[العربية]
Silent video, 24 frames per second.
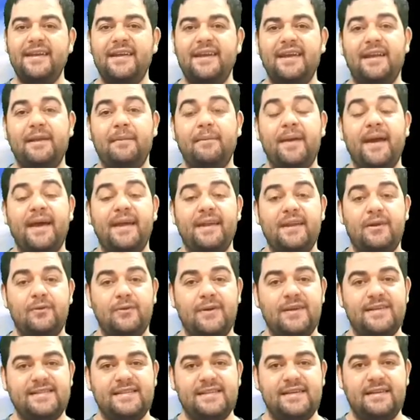المعنى
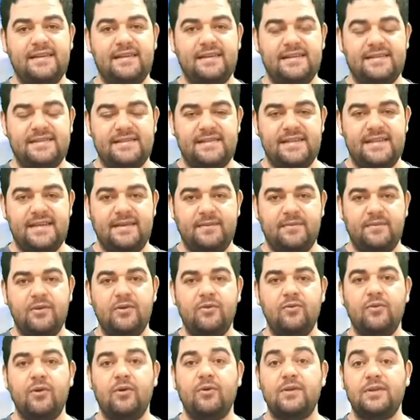الواسع للإسلام
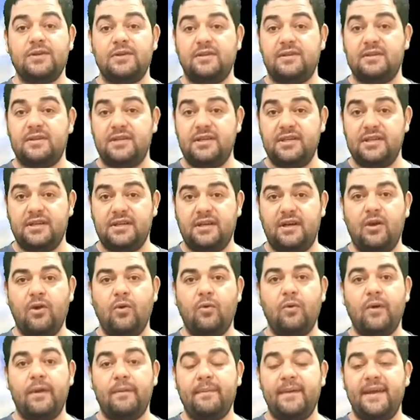وهو الطريق
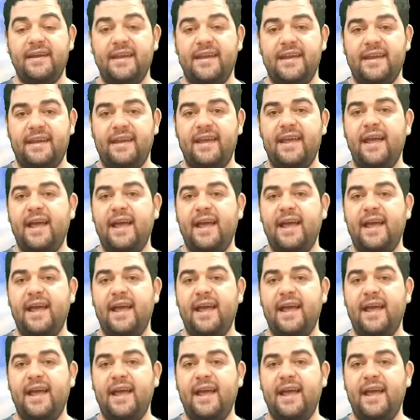والمنهج